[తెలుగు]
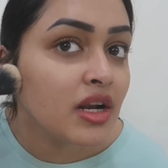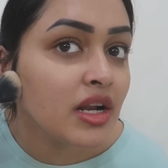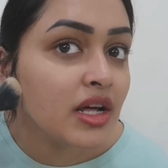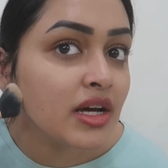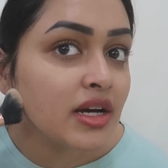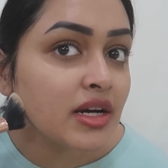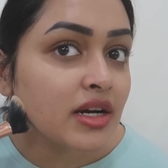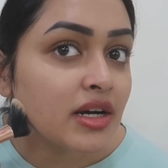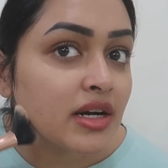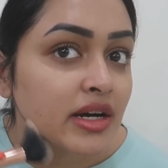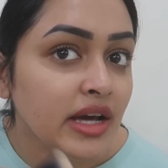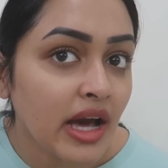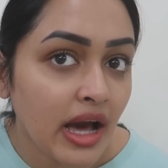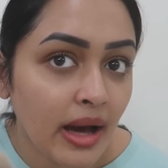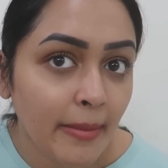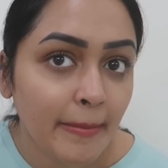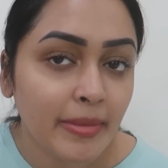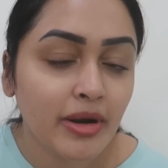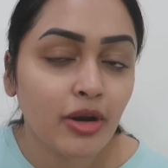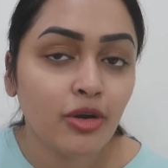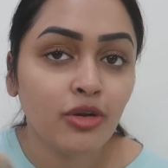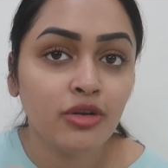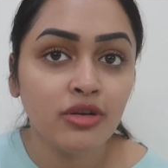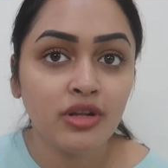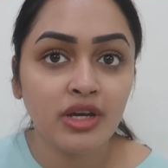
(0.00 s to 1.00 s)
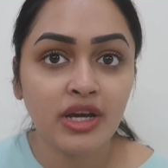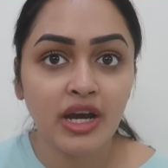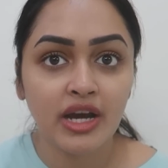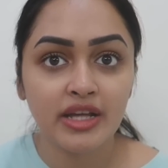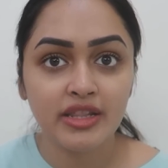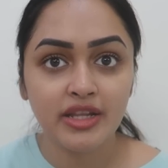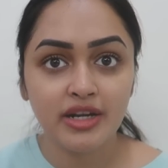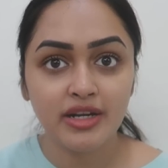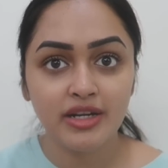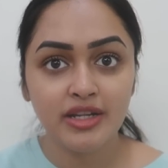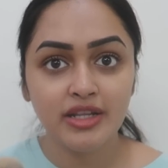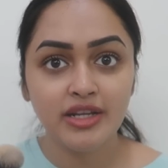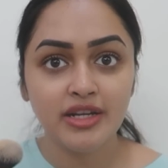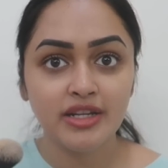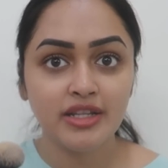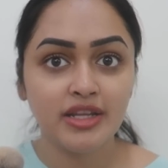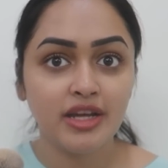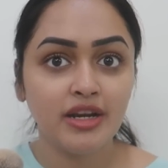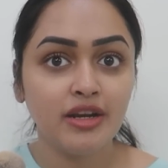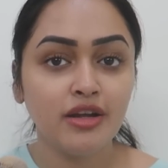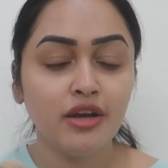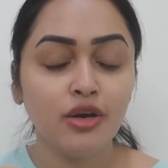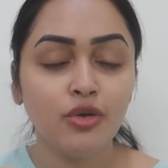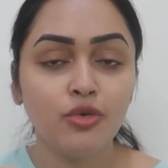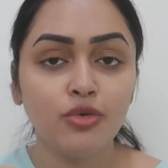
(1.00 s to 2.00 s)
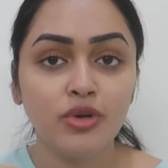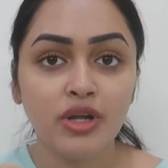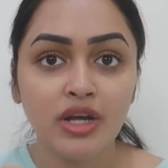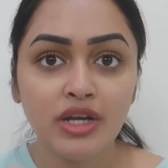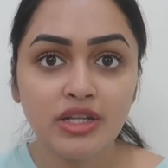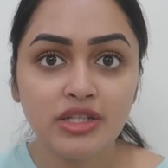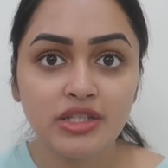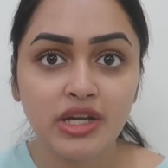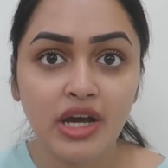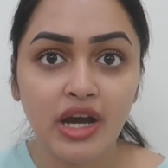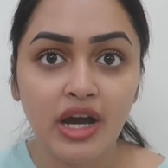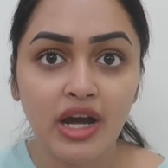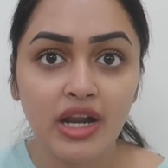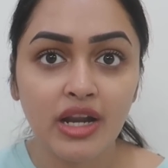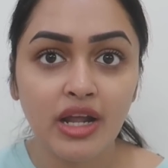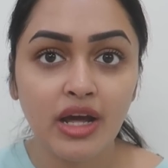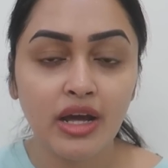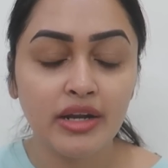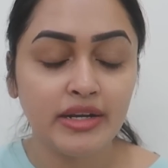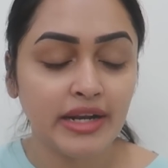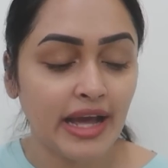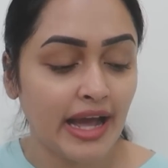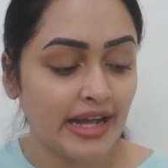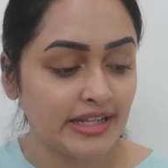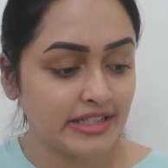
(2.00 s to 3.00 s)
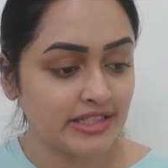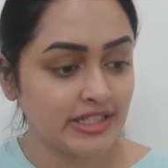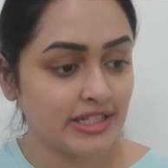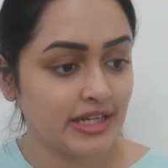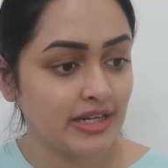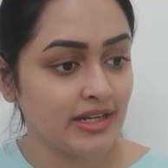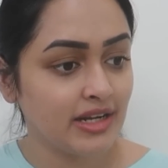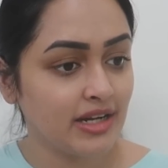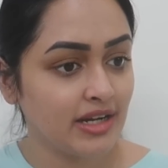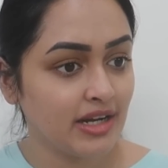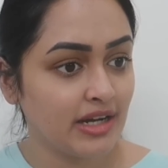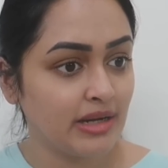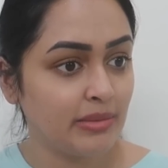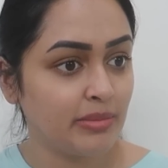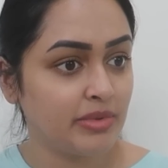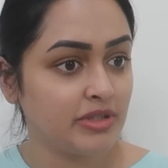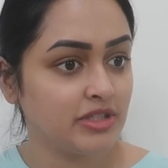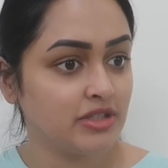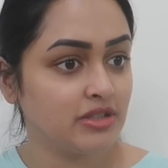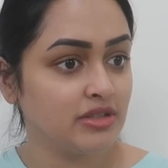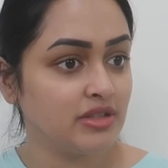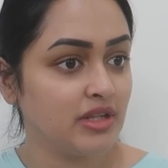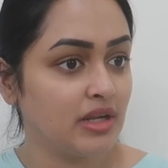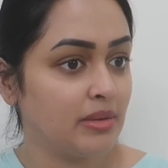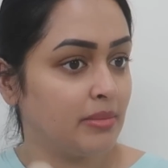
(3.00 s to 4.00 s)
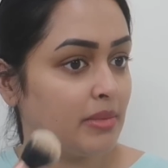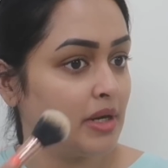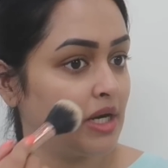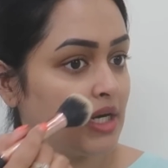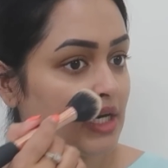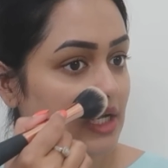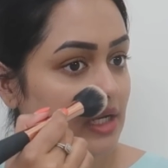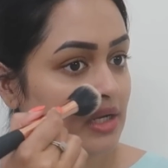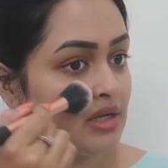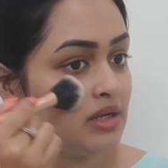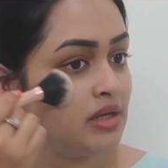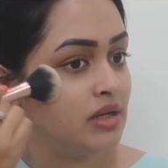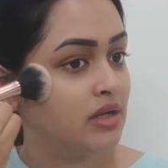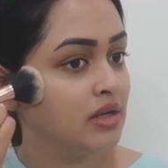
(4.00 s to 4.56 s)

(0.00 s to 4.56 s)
లైక్ కెమెరాలోనే కాదండి రియల్గా కూడా చాలా న్యాచురల్గా కనిపిస్తుంది అనమాట